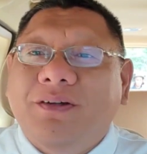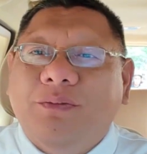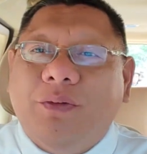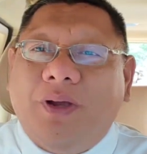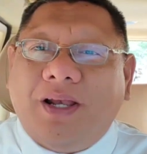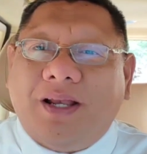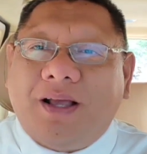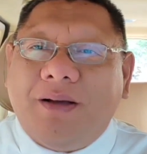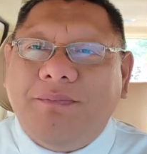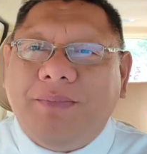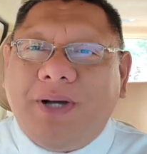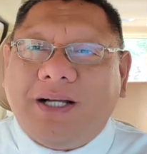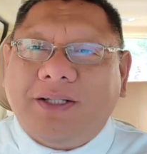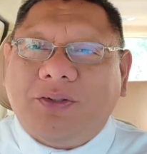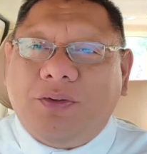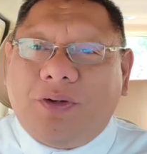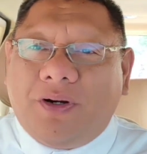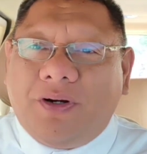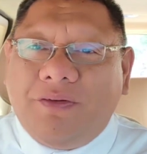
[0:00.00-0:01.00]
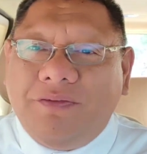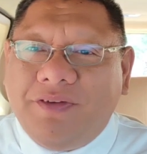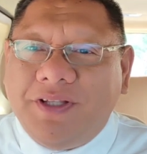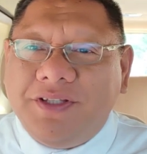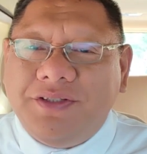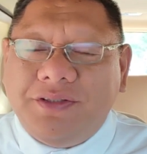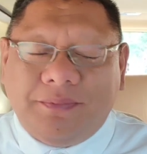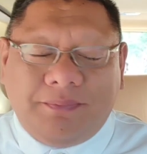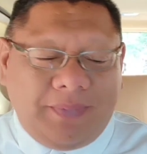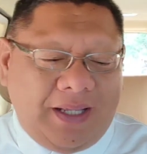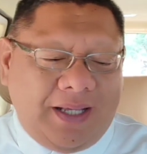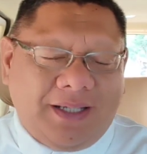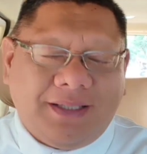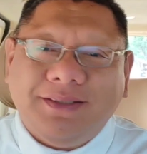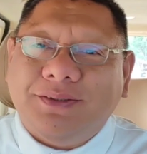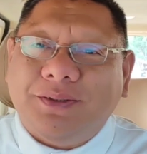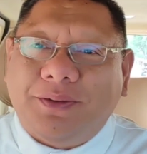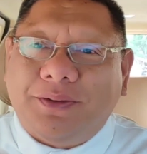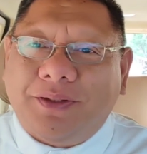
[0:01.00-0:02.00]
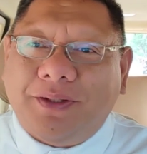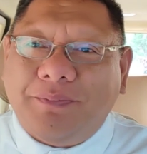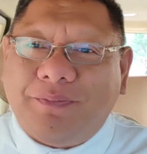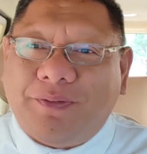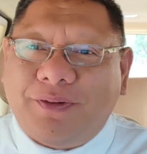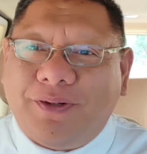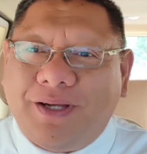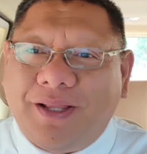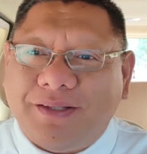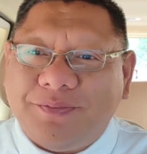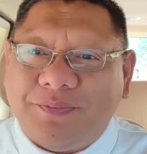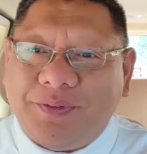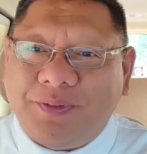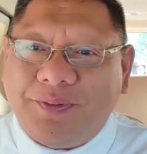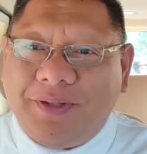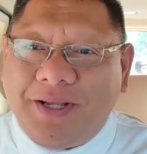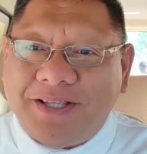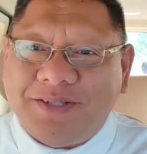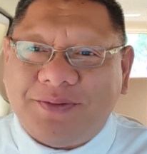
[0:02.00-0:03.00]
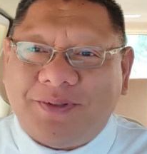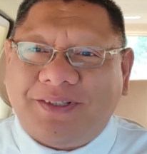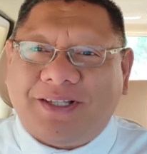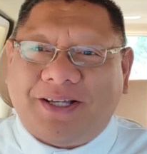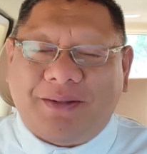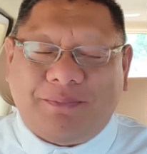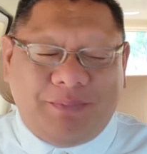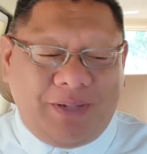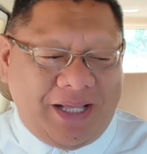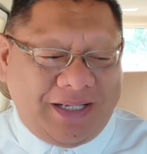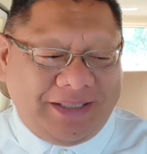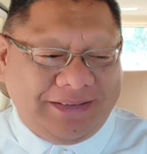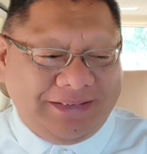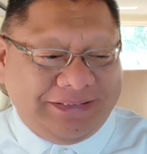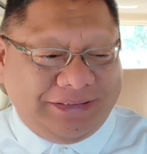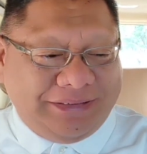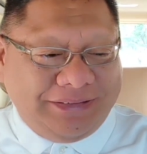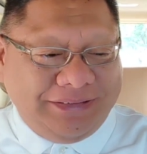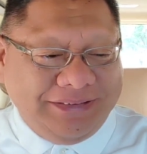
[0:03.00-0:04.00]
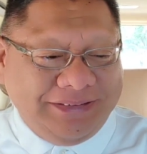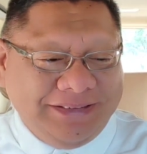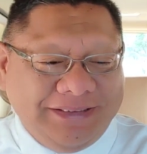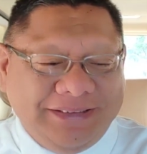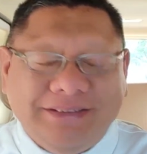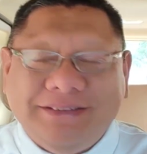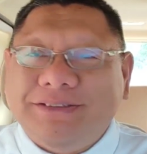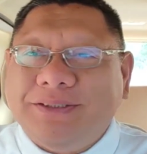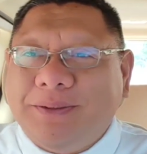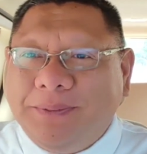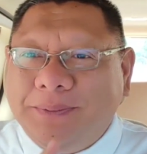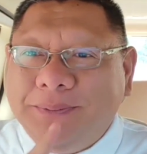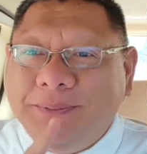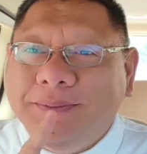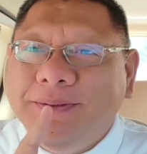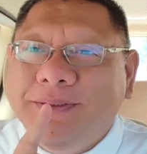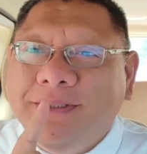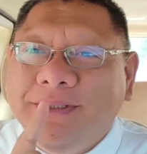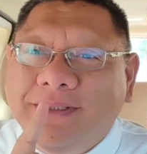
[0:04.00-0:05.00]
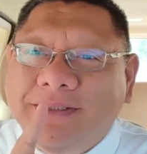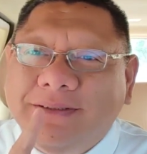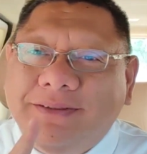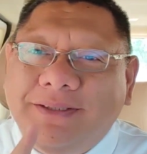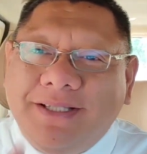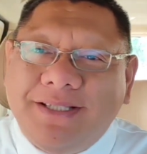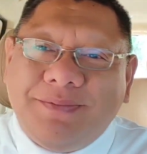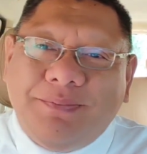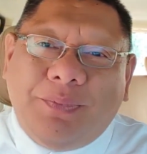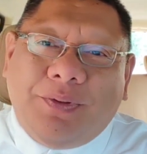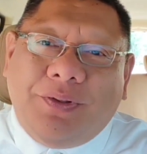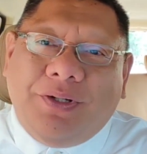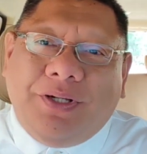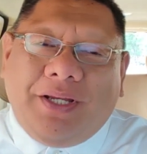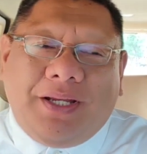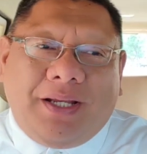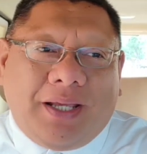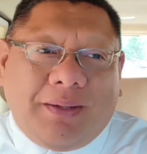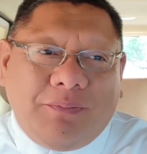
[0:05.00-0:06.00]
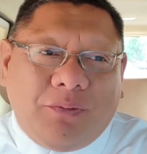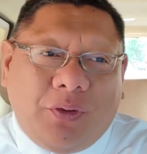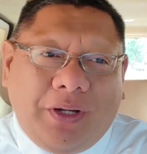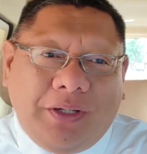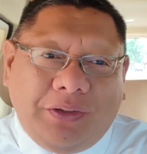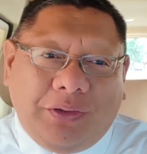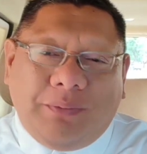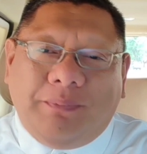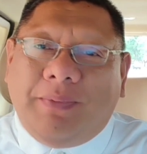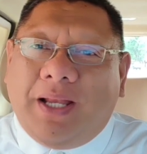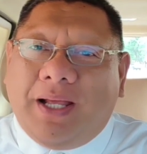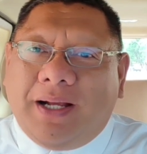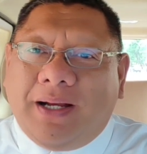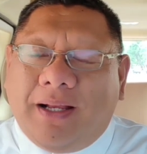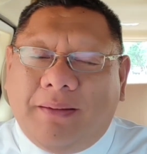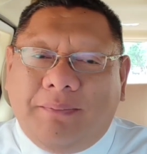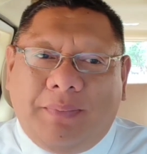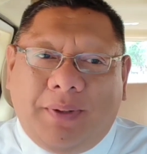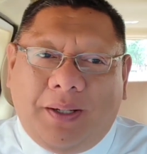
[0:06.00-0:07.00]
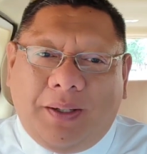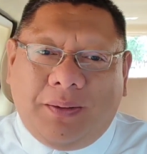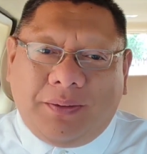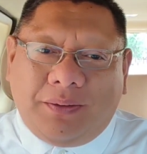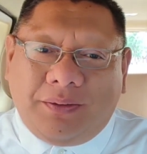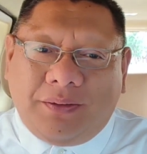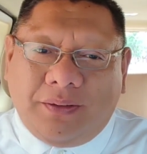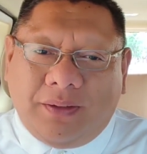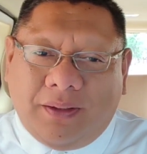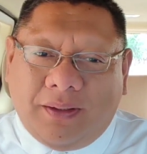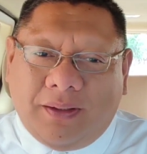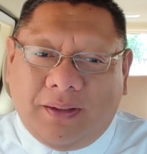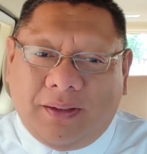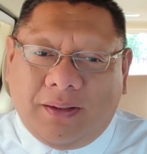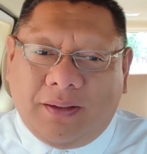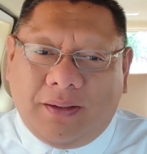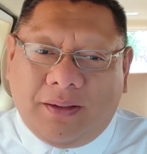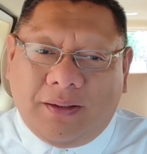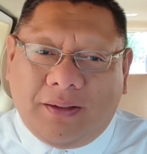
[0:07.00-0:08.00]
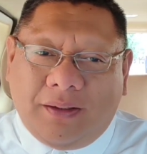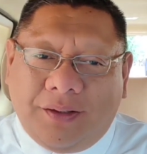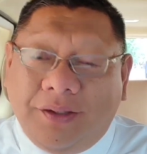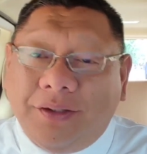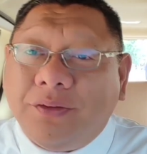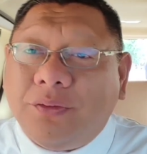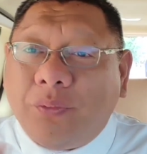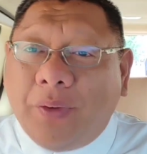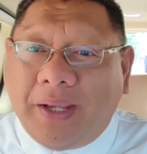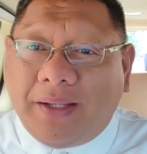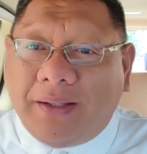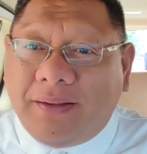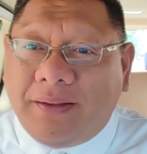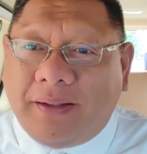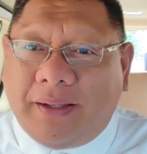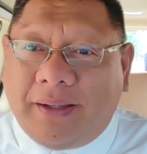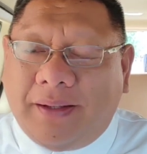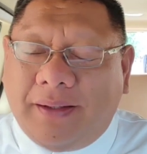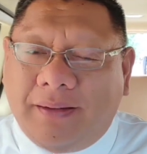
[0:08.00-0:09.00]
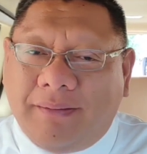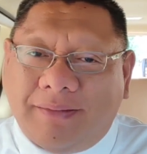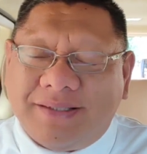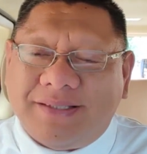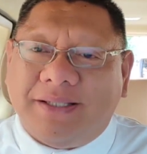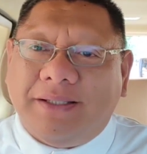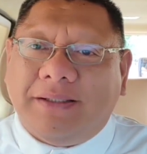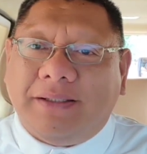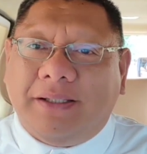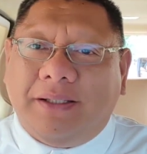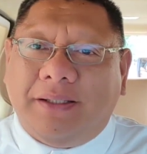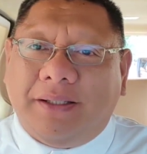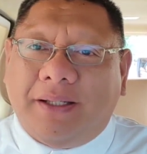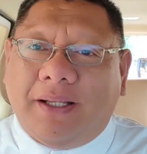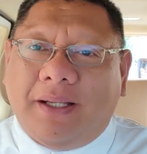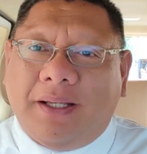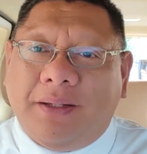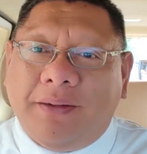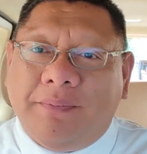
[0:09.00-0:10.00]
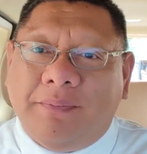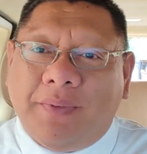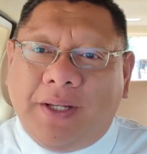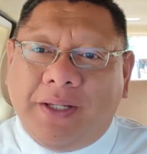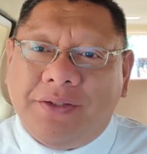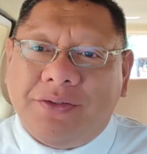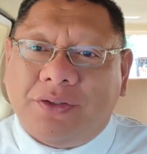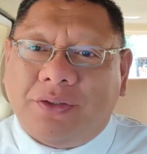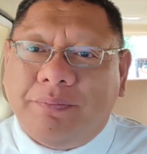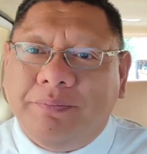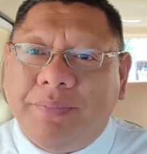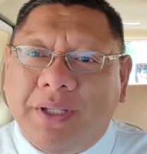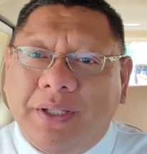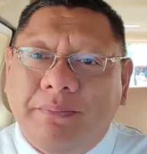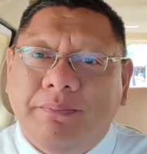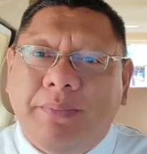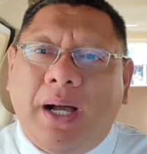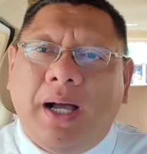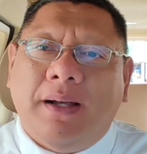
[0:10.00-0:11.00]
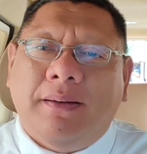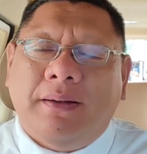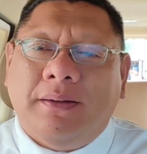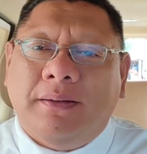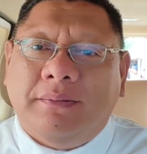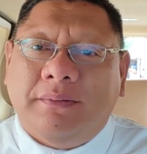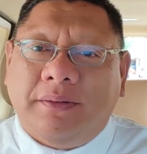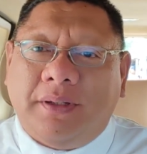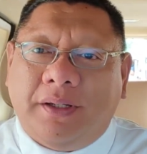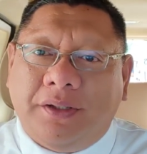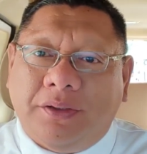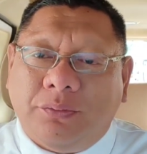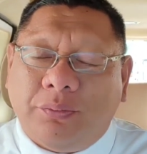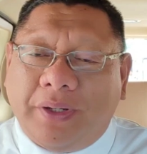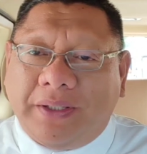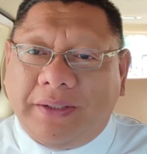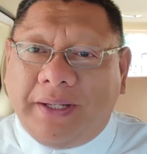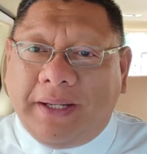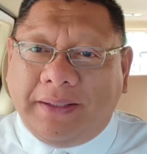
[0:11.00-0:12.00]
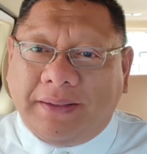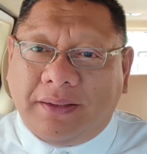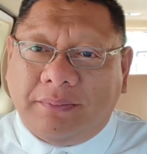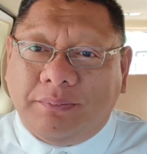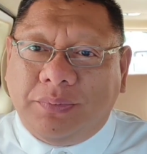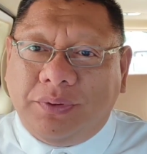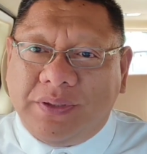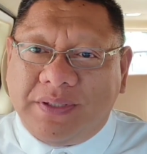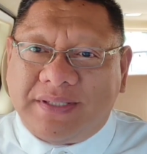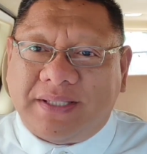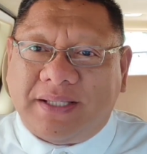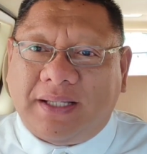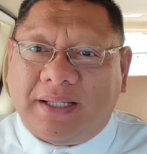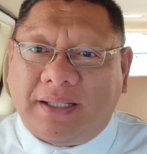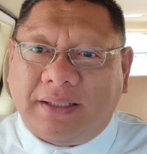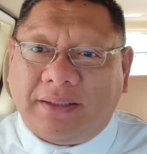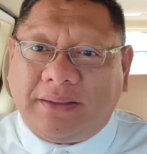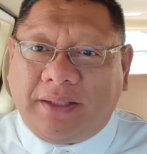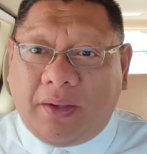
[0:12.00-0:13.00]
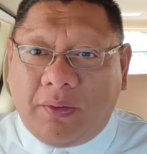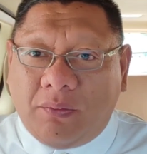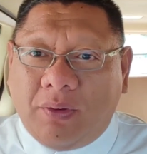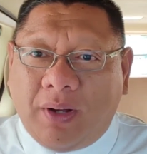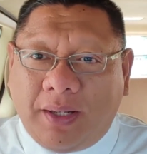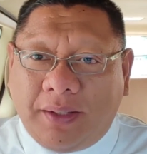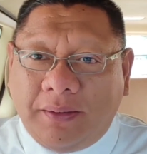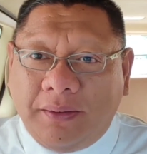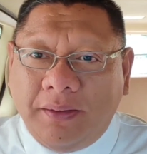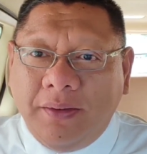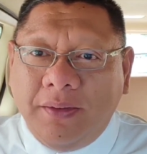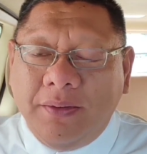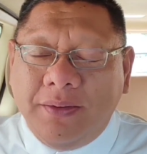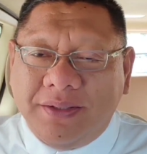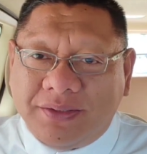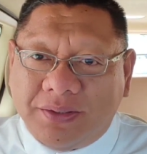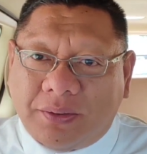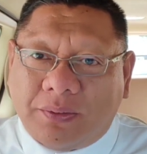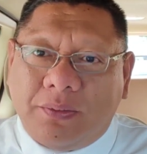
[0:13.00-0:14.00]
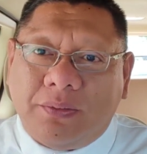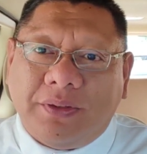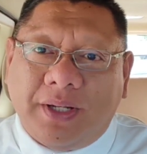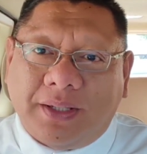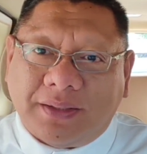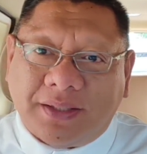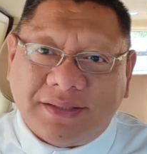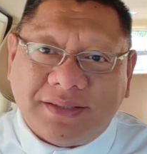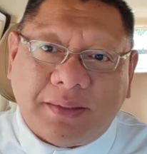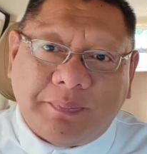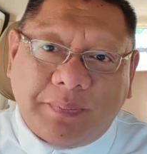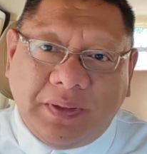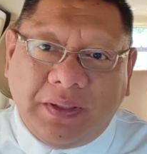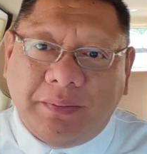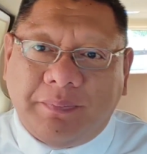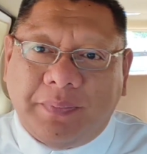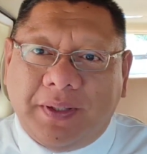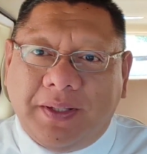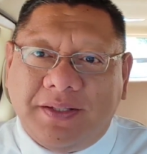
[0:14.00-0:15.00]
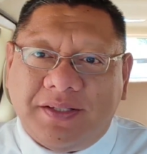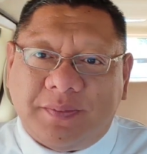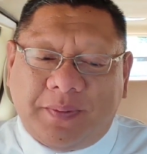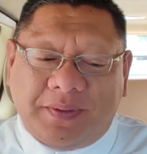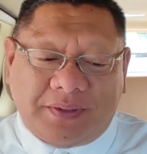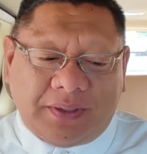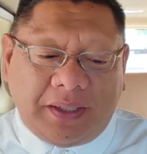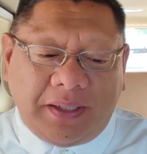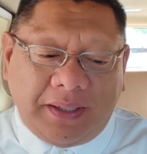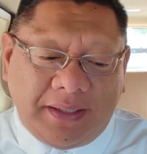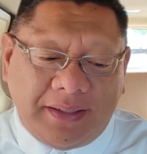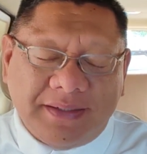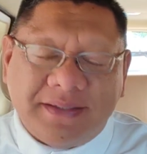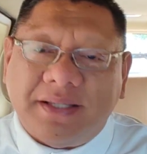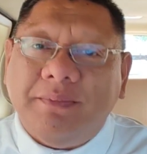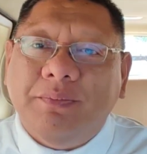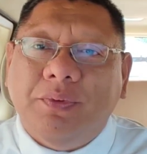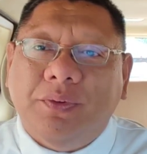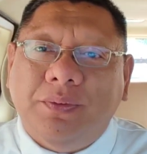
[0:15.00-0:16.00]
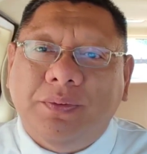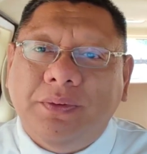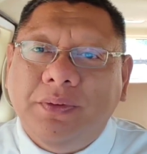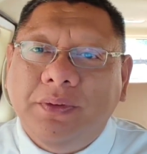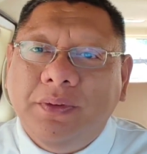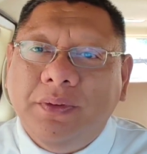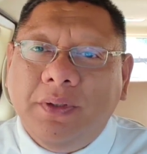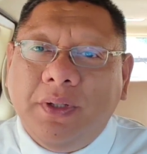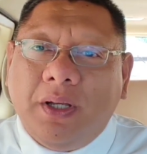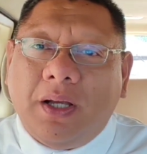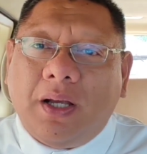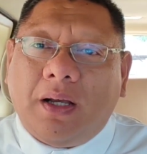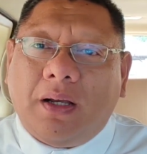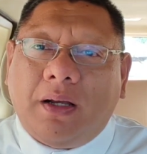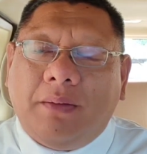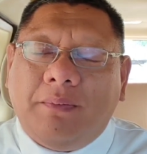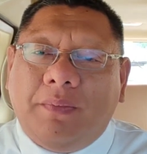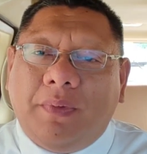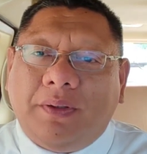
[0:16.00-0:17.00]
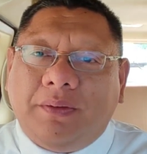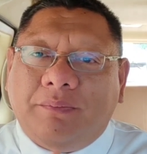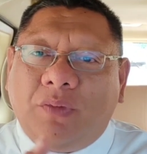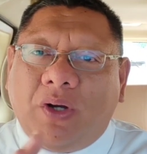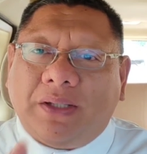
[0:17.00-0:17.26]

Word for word: Welcome back to our video blog. Sorry for last few days wala ka blog, no? So, this morning I'm going to blog about uh, earthquake kay recently na major big bang earthquake na hitabo sa Taiwan. So, kung dito sa Philippines, especially in Cebu, ha, um,